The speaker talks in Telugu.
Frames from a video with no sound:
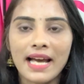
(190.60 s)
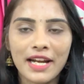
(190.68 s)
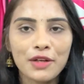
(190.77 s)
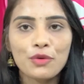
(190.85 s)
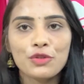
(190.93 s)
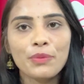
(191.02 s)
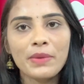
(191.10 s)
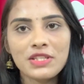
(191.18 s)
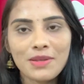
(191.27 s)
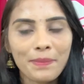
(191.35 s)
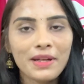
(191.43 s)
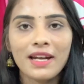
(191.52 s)
దానికోసం
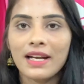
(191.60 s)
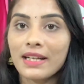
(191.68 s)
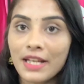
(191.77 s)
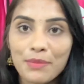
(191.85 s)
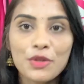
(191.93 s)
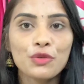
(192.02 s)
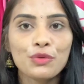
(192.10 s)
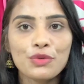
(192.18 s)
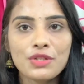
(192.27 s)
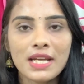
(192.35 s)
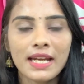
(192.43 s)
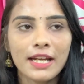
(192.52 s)
అని చెప్పి నేను అక్కడ ఏమి
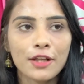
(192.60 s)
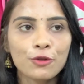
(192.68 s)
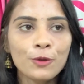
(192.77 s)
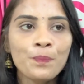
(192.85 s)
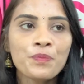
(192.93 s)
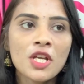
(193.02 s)
షూట్ చేయలేదు